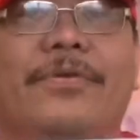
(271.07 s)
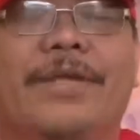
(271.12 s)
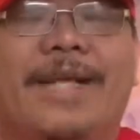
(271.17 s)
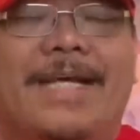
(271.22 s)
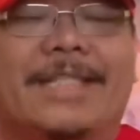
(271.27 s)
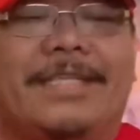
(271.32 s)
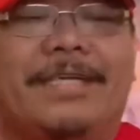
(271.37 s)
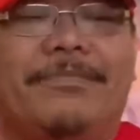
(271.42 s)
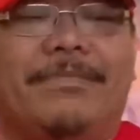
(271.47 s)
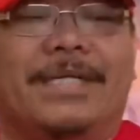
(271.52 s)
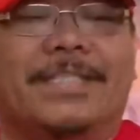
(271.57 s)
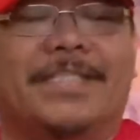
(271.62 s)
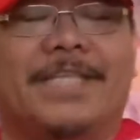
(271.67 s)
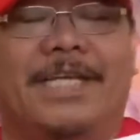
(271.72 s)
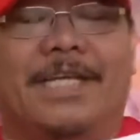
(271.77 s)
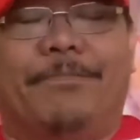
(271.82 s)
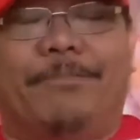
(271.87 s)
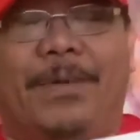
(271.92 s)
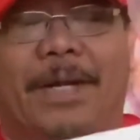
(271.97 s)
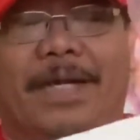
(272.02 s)
nating
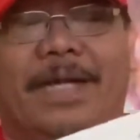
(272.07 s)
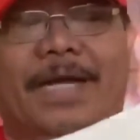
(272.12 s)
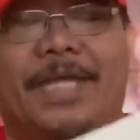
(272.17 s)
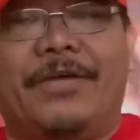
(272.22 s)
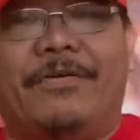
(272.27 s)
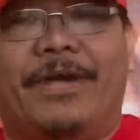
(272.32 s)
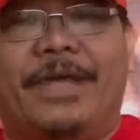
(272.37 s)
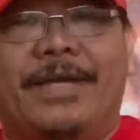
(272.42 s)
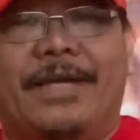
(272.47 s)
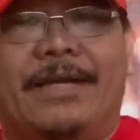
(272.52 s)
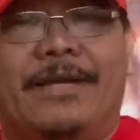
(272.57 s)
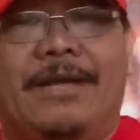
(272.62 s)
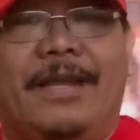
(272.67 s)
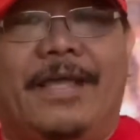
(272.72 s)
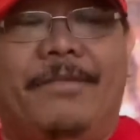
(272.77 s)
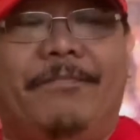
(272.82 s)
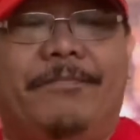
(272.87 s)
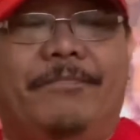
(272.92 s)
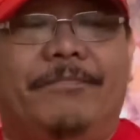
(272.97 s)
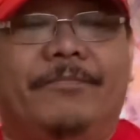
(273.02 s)
ma-check pag kayo ay
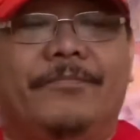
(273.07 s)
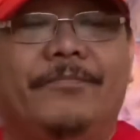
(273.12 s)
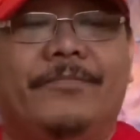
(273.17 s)
nag-claim.